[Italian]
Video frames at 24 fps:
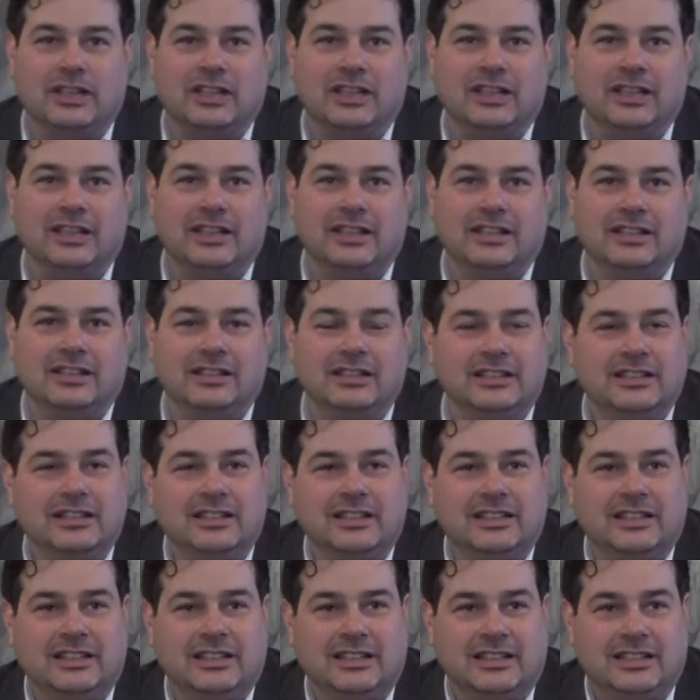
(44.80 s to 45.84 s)
i,
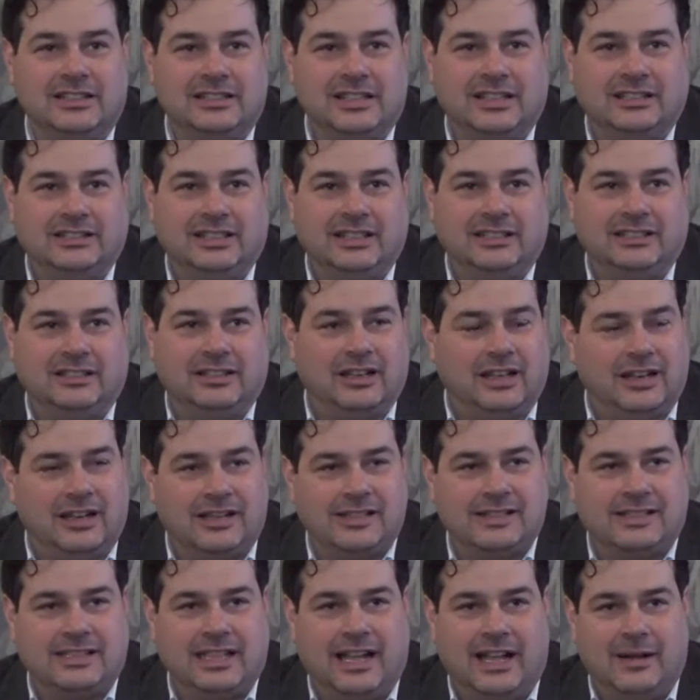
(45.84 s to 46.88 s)
gli addetti alla
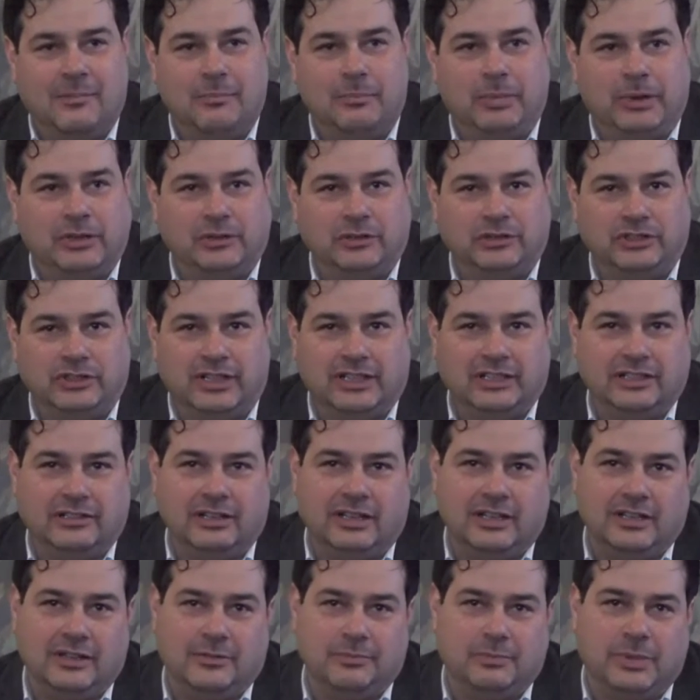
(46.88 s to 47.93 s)
stampa, tutti quanti
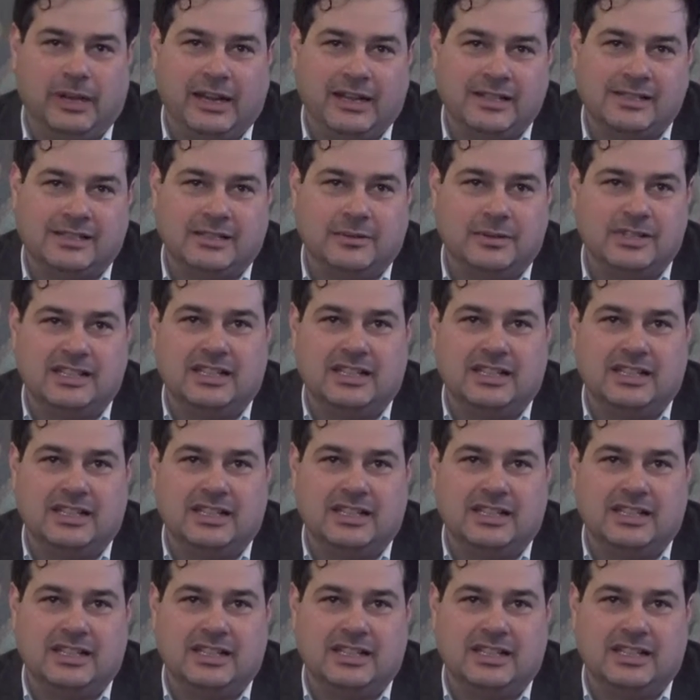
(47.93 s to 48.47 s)
quelli per essere